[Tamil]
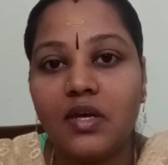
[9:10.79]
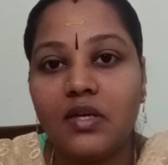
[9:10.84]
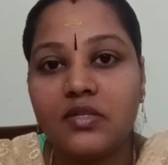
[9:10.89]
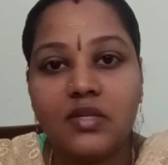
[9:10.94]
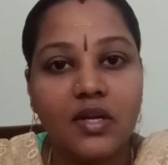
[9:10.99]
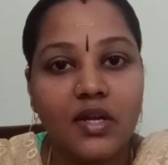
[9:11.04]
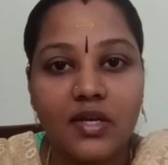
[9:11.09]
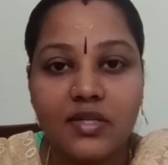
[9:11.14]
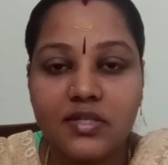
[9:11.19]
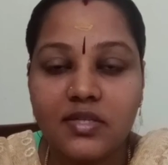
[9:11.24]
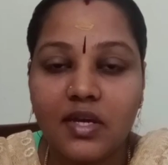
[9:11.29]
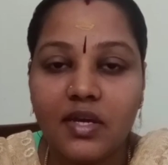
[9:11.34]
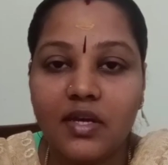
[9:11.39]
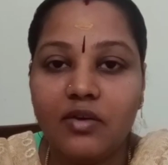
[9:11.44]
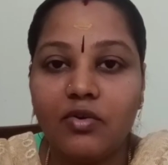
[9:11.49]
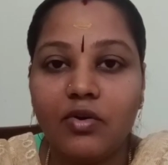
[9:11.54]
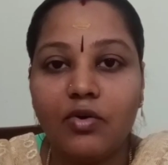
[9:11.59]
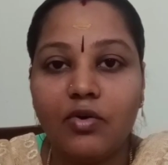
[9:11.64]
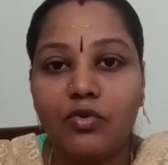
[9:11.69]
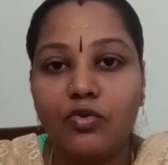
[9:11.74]
சிலை
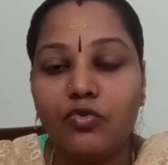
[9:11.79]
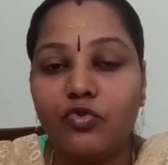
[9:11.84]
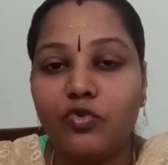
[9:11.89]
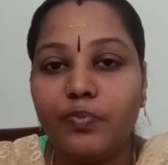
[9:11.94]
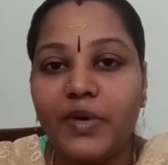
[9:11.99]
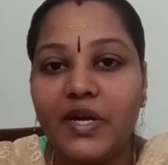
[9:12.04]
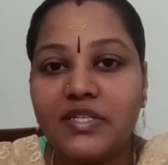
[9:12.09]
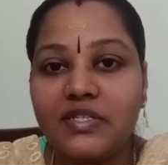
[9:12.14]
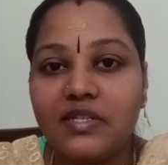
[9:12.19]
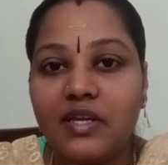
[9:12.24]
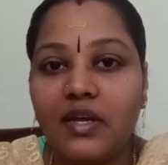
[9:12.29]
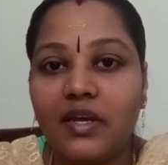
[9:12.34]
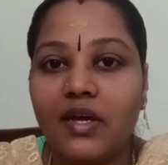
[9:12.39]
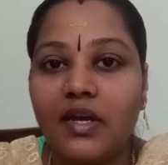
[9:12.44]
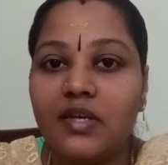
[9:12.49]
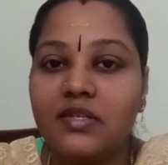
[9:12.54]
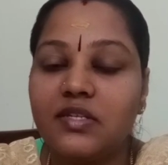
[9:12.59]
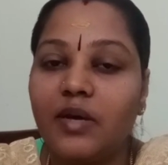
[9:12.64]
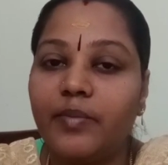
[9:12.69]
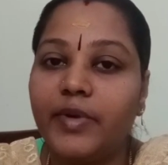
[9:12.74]
செய்கிறவங்க ஒரு குரூப்பாக செய்யுங்க
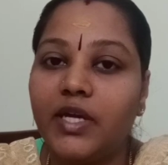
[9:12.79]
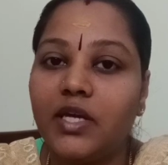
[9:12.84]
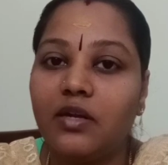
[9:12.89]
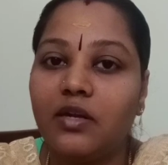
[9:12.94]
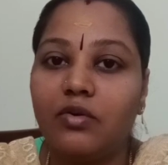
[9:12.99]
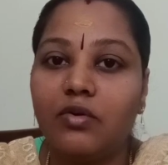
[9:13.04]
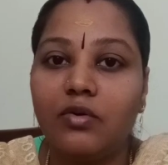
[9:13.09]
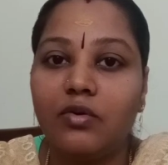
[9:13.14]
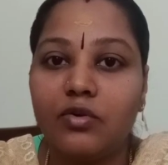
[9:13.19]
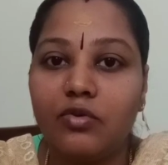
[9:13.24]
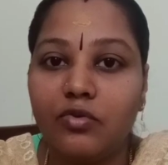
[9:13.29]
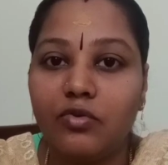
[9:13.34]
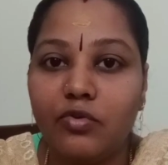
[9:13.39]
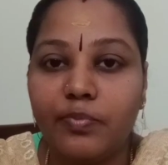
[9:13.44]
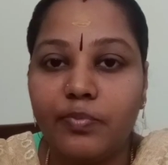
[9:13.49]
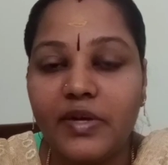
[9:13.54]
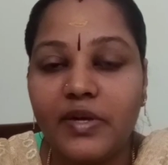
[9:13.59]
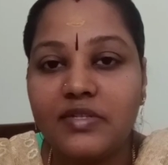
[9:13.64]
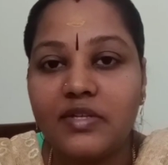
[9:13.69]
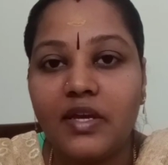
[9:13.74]
சமைக்கிறவங்க ஒரு
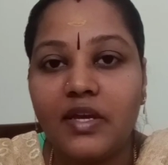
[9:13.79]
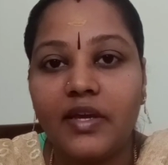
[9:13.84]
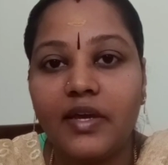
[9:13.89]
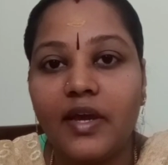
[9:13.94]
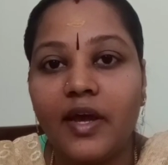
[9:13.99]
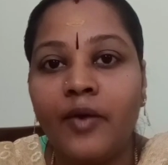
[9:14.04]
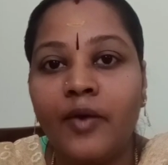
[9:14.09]
குரூப்பாக செய்யுங்க